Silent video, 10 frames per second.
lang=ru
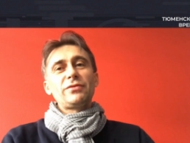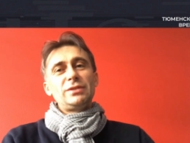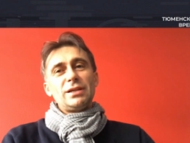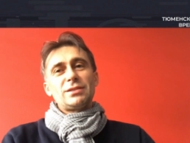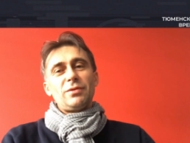в
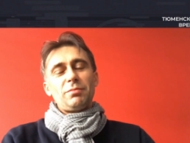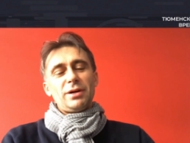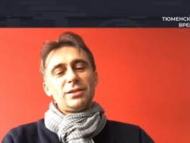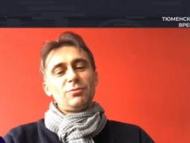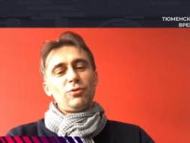детстве.
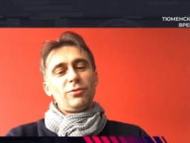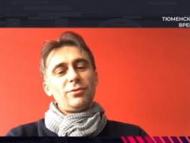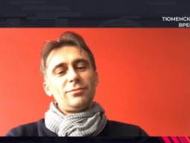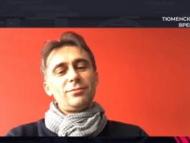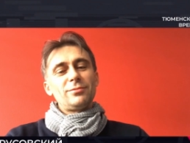
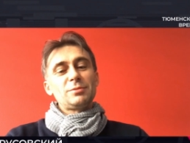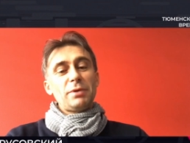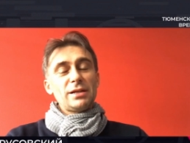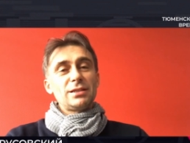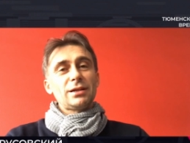Поэтому с
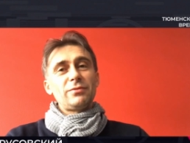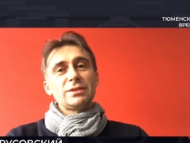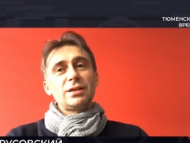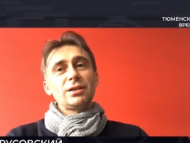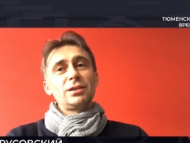праздником
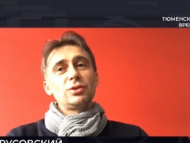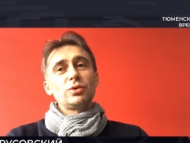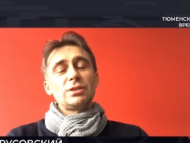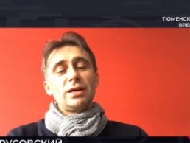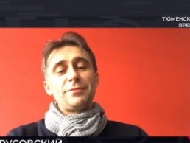вас, дорогие
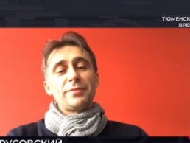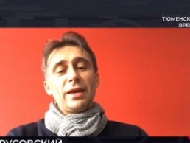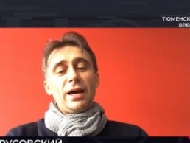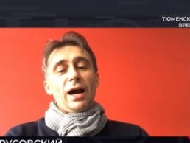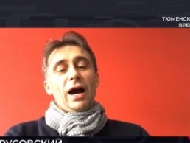друзья.
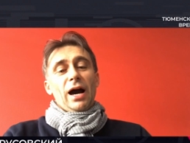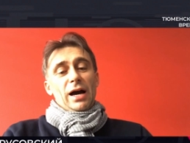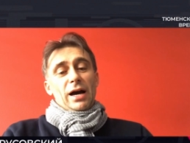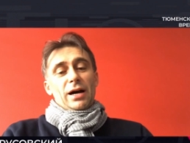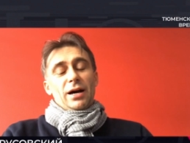
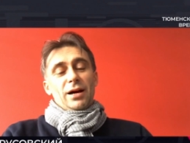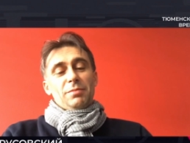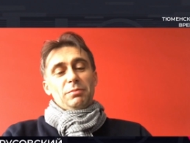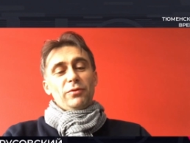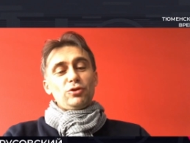А,
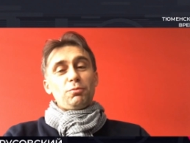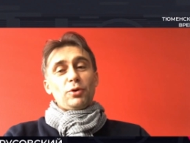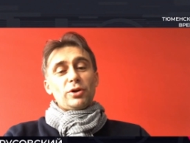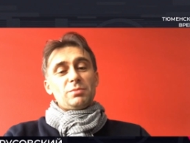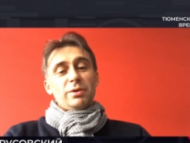по поводу
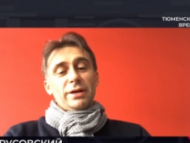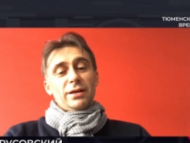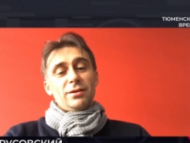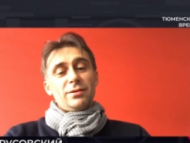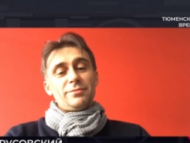просьбы.
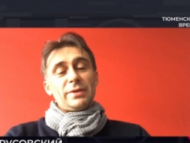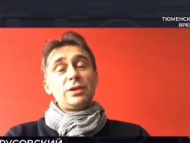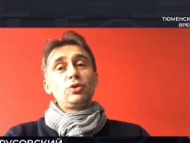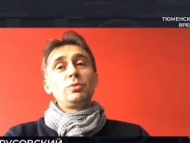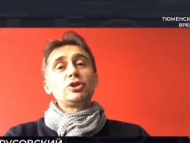Я
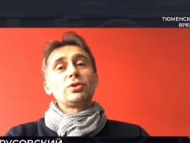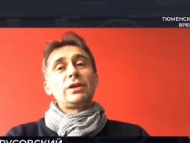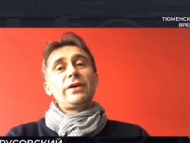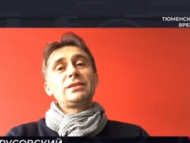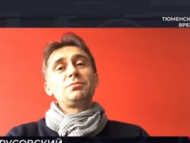думаю, что
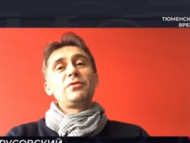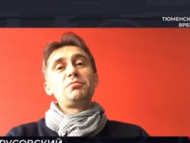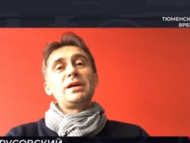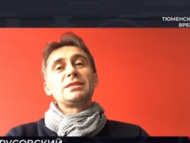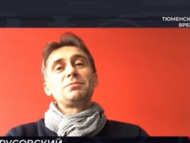давайте мы
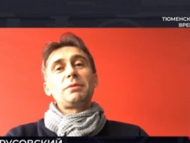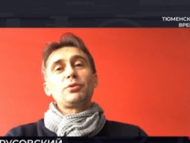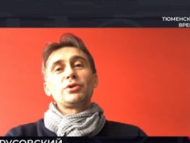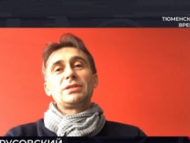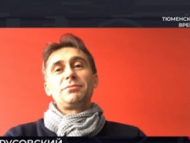вместе
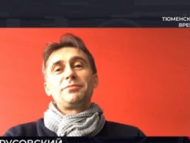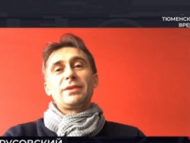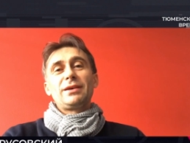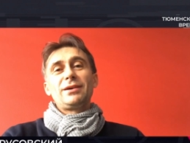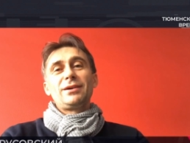попросим
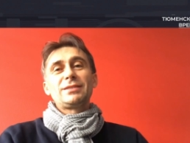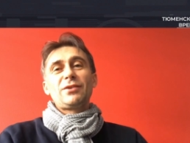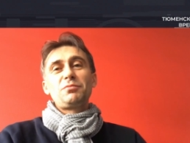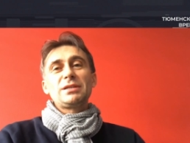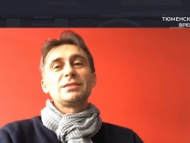э,
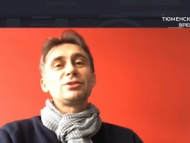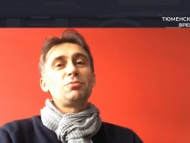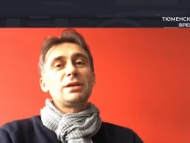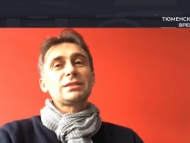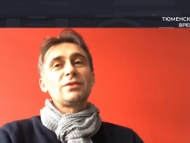совместно с
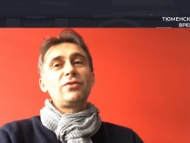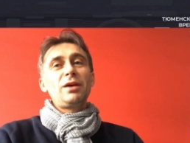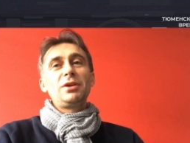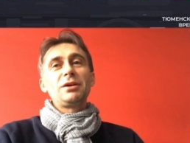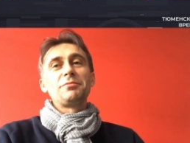тюменским
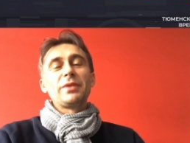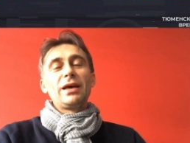временем